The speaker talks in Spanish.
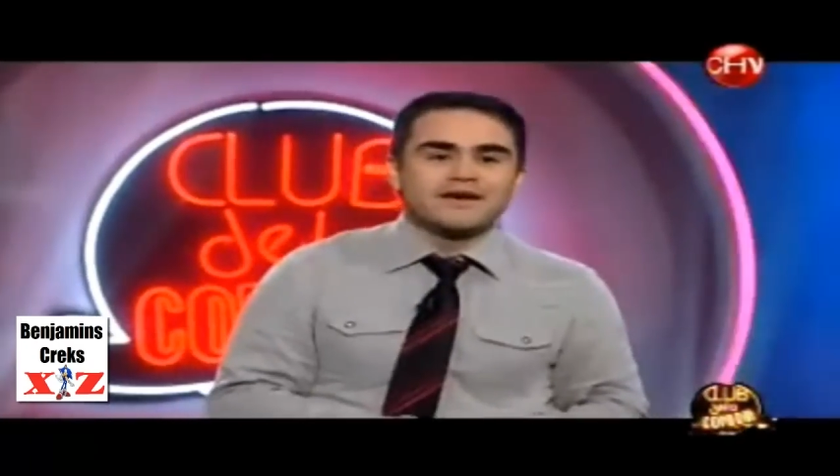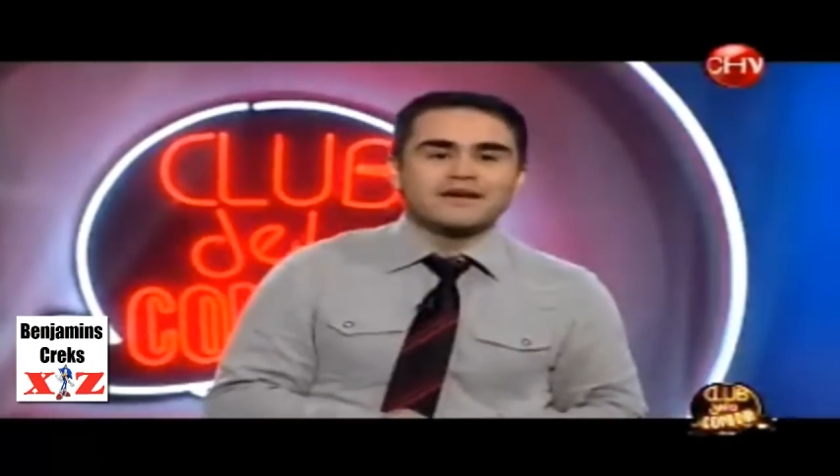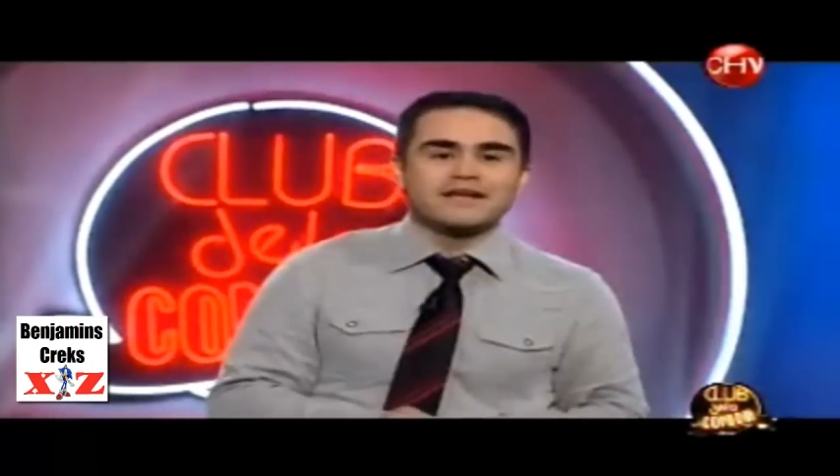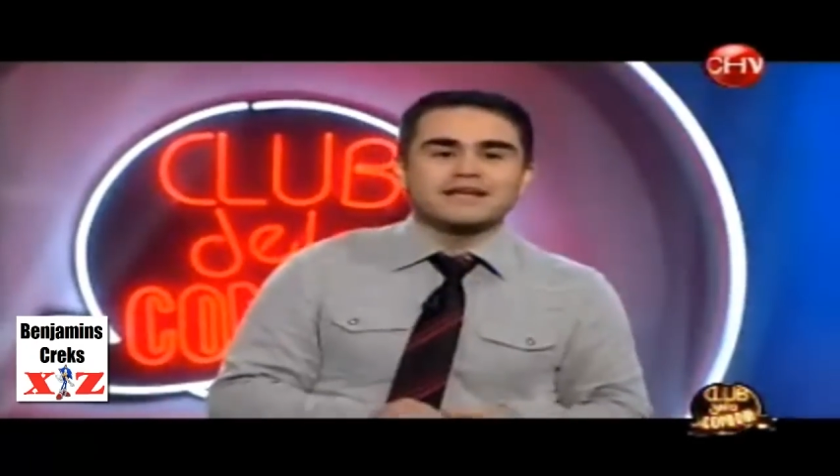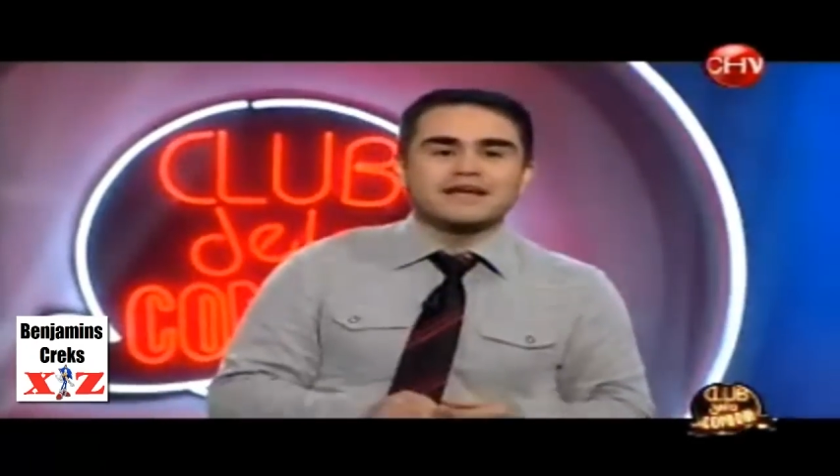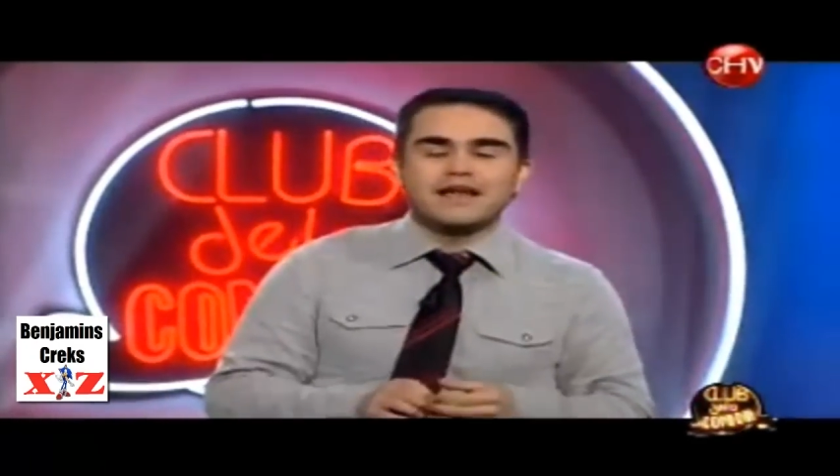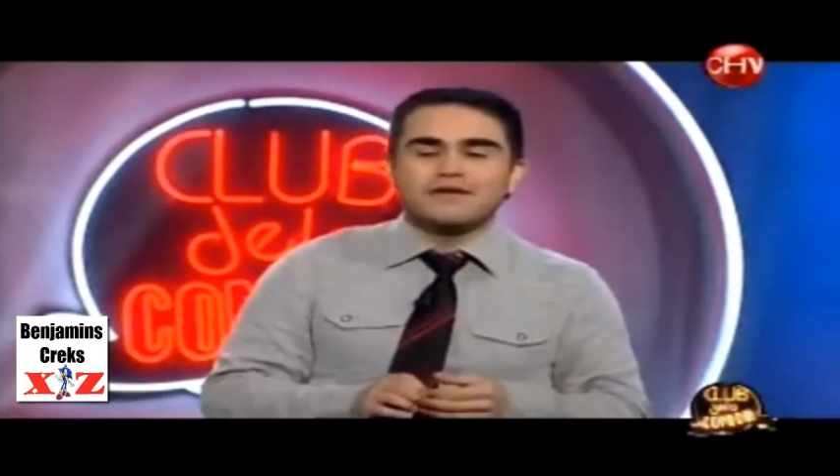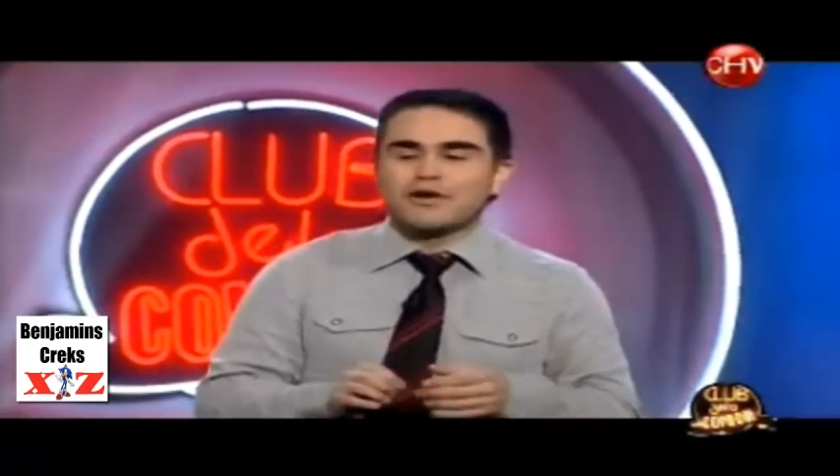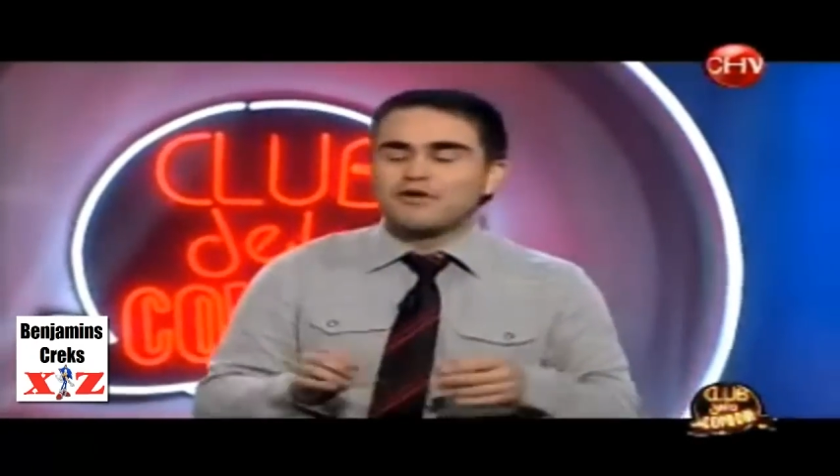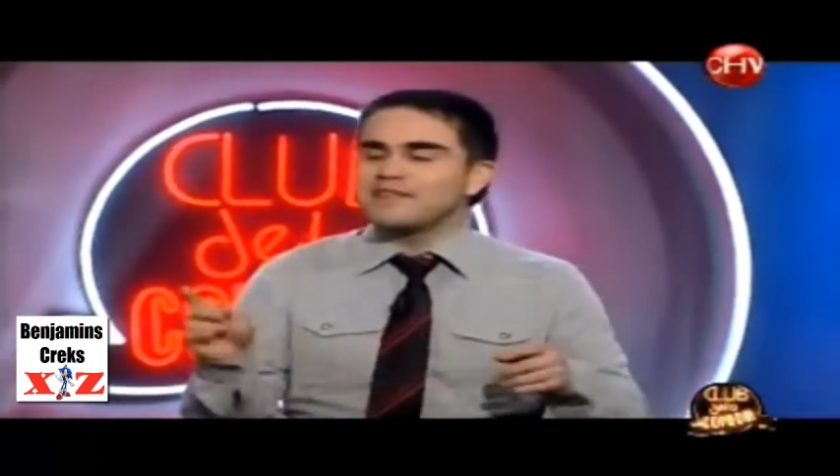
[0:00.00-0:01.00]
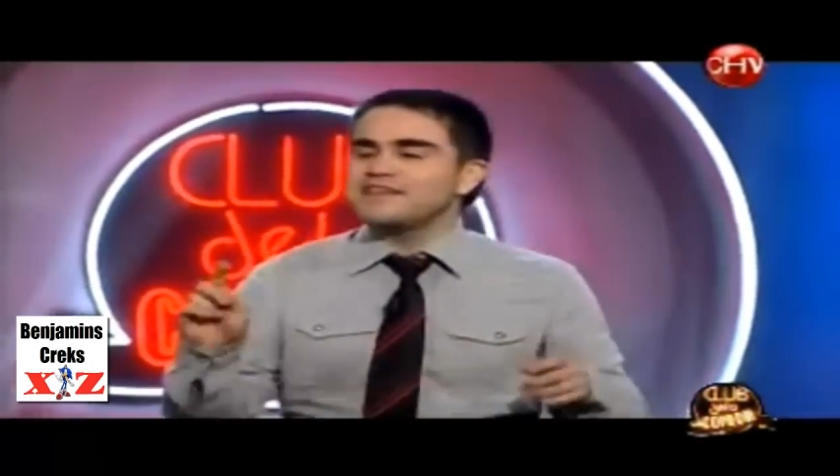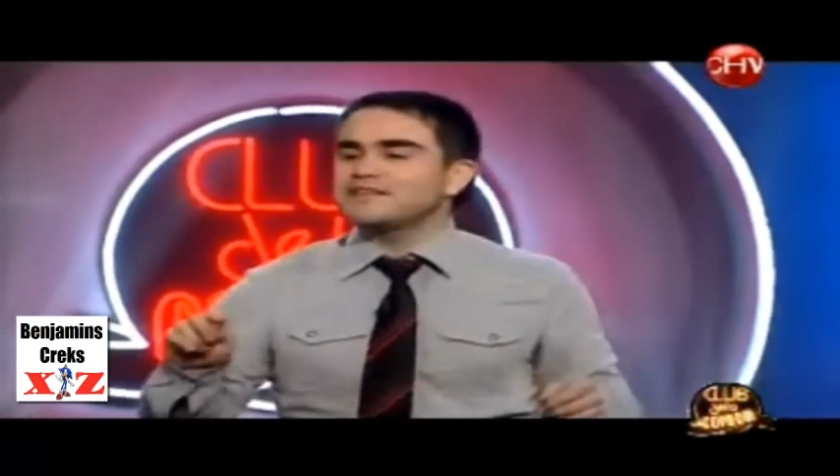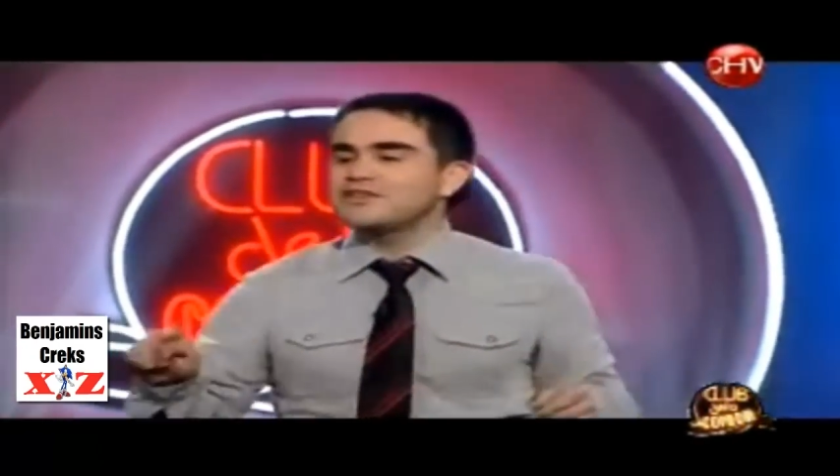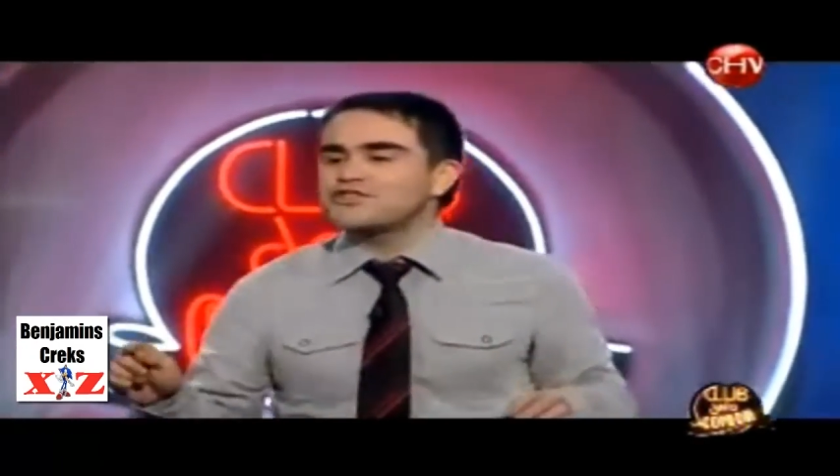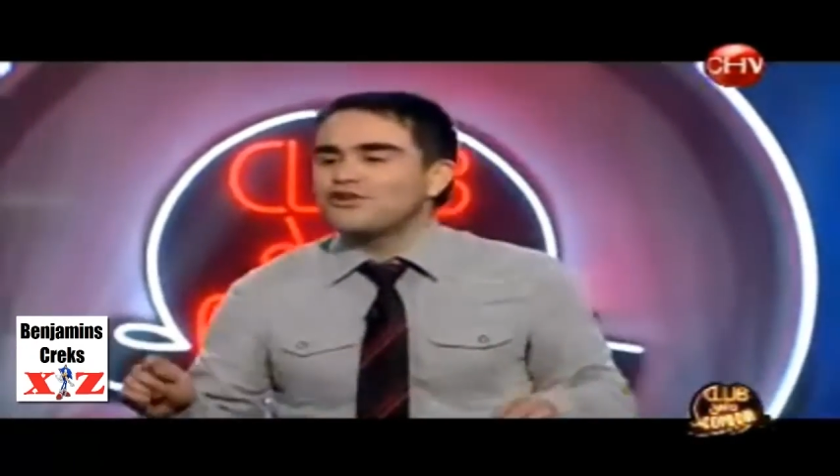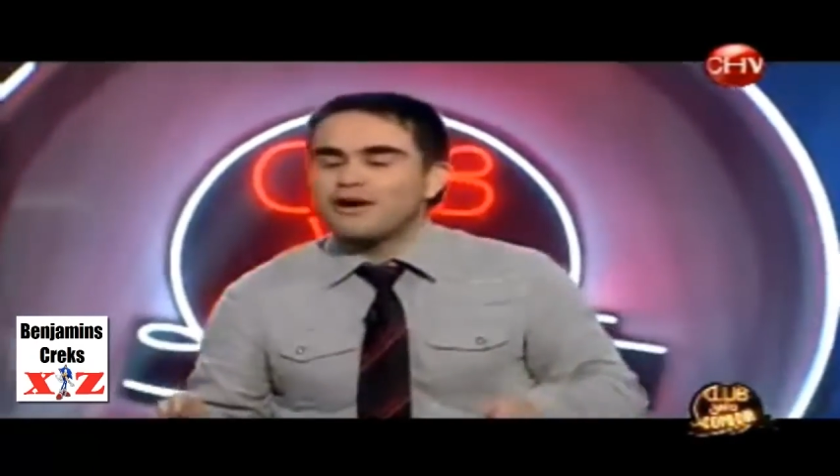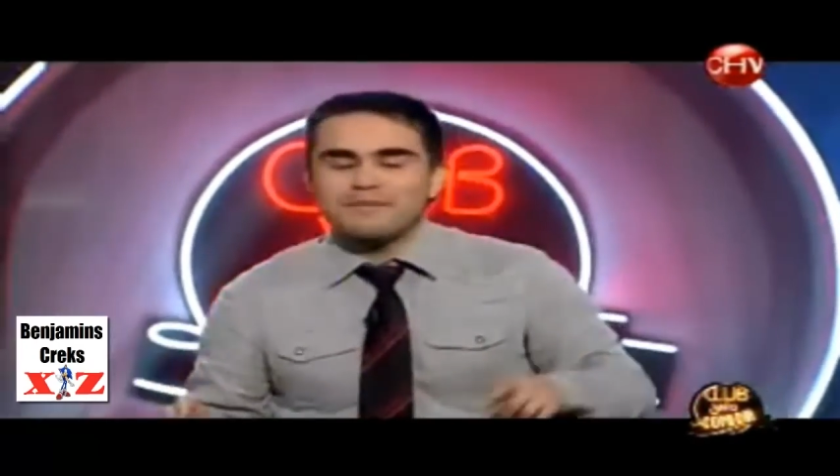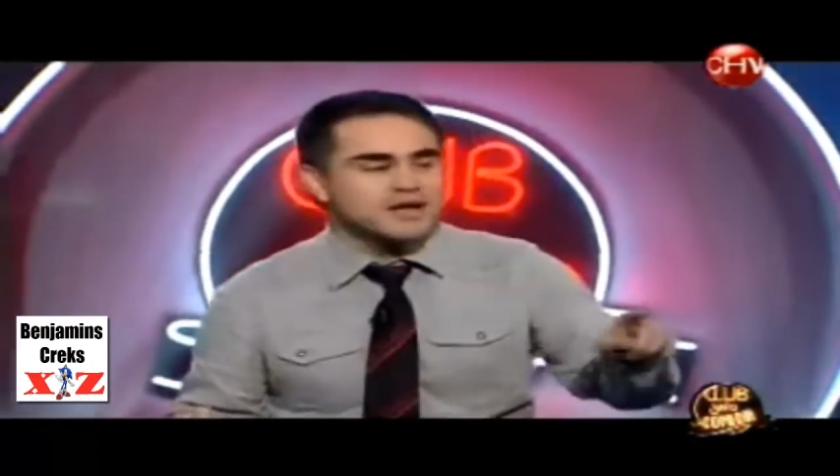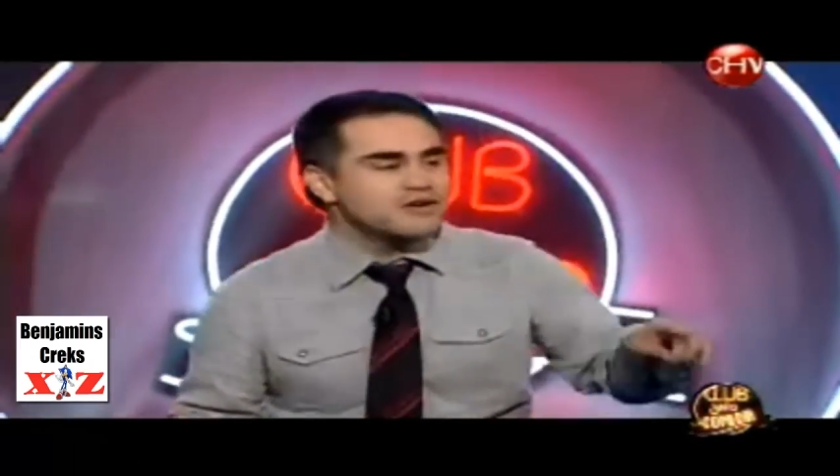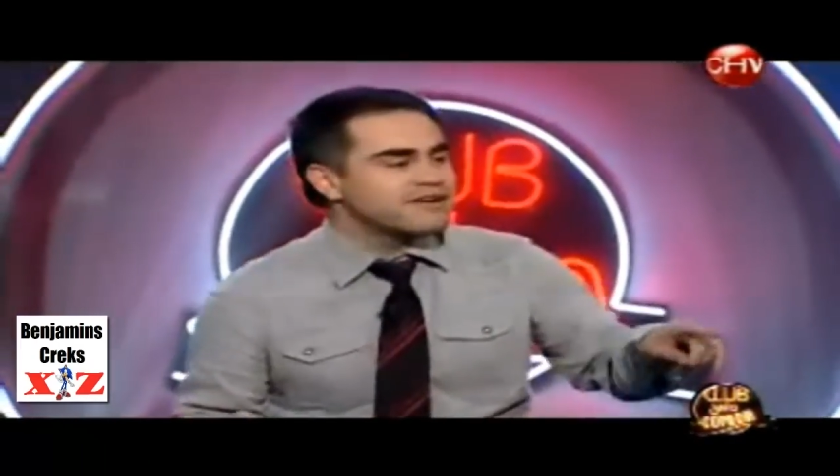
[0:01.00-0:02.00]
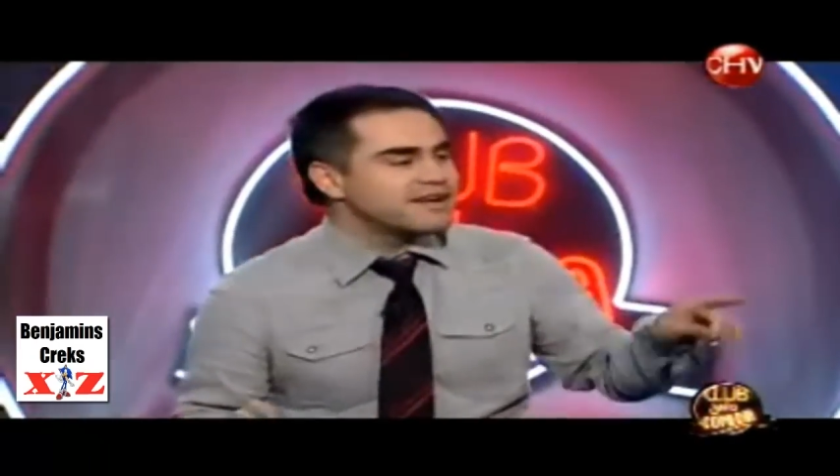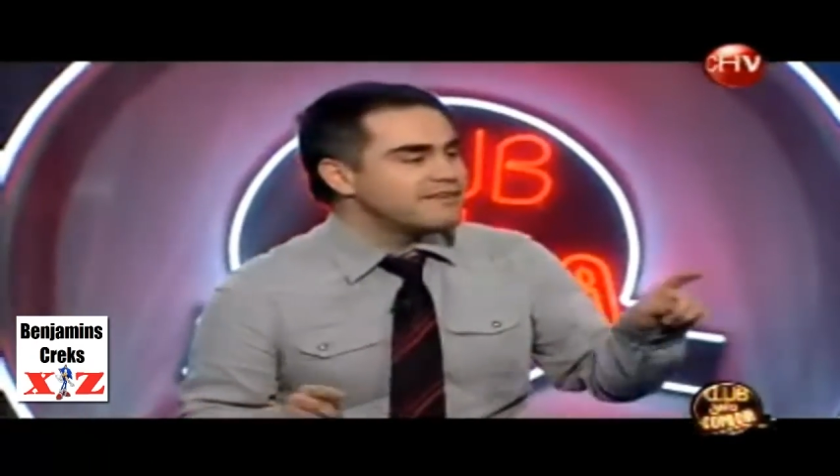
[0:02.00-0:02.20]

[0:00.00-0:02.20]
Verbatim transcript: Oye, pero lo más divertido son los amigos que van